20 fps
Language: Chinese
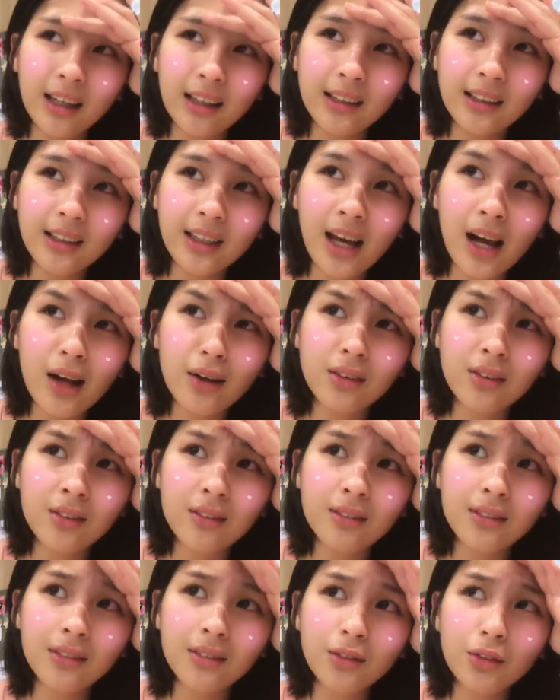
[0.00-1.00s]
跳。
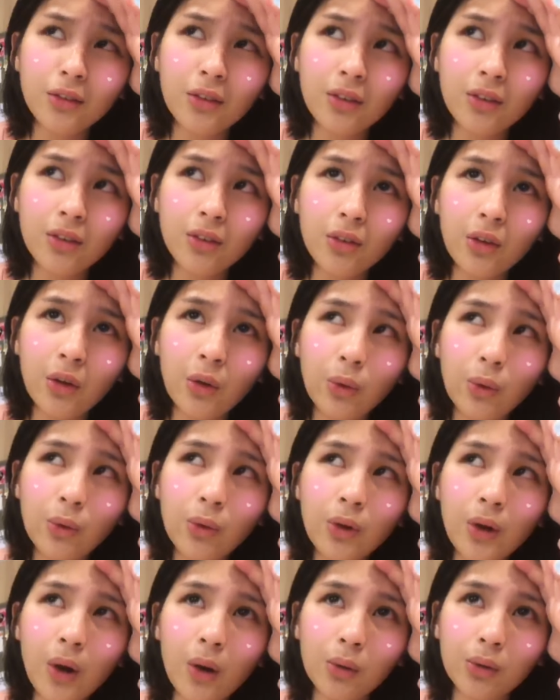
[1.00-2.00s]
女
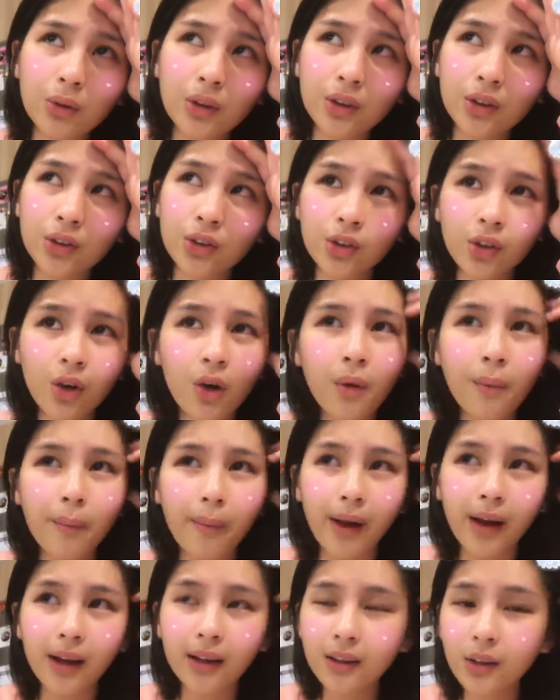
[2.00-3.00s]
友的时候嘛，